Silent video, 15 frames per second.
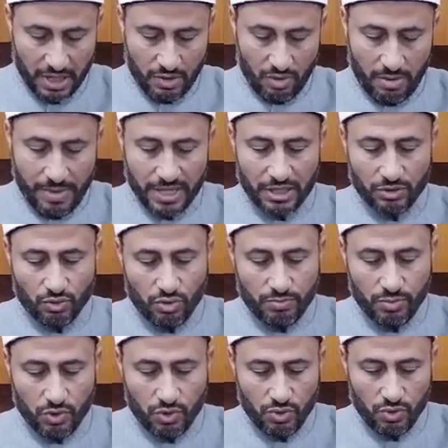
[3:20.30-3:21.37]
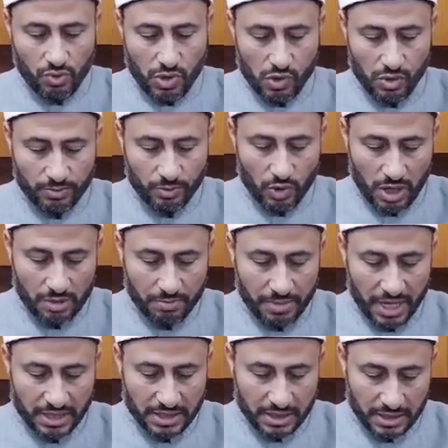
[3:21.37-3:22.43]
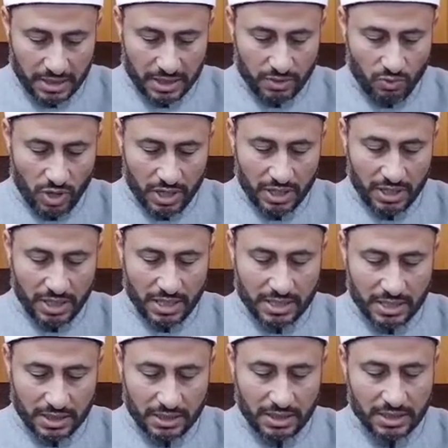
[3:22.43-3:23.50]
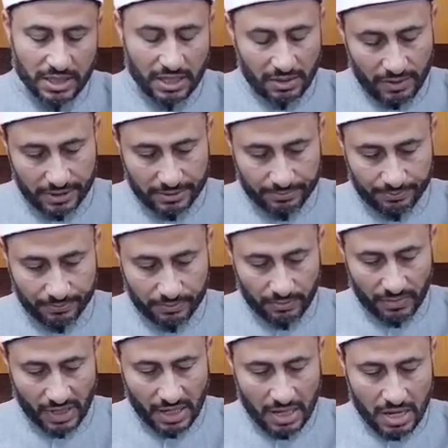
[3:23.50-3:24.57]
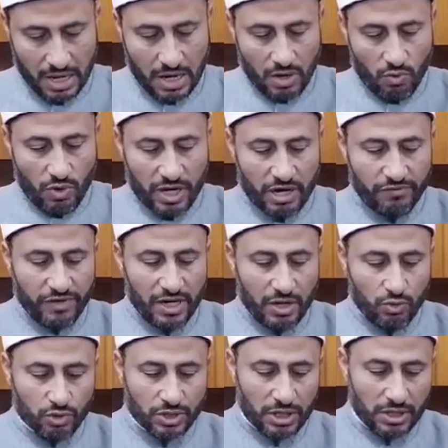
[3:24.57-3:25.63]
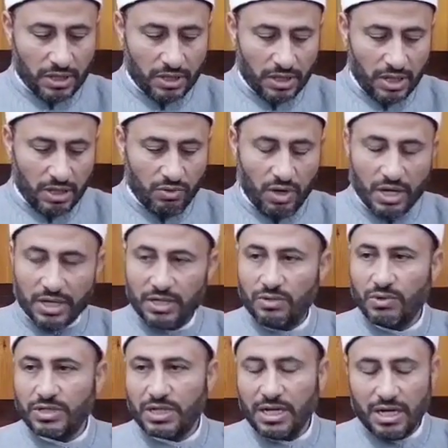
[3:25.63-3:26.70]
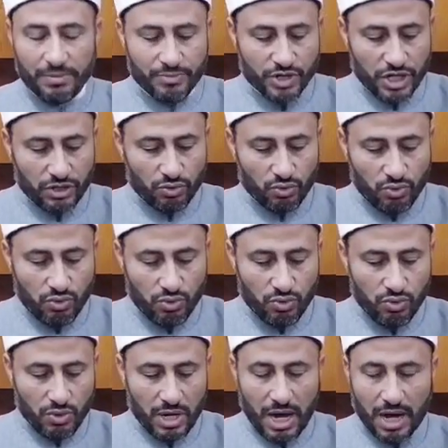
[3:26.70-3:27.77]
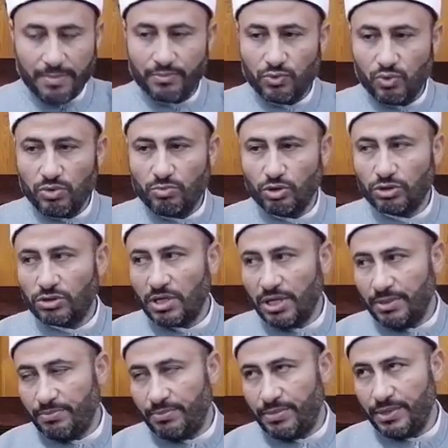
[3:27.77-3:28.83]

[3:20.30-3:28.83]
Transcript: وماتت أمه وهو ابن أربع سنين وقيل ست سنوات وكفله صلى الله عليه وسلم جده عبد المطلب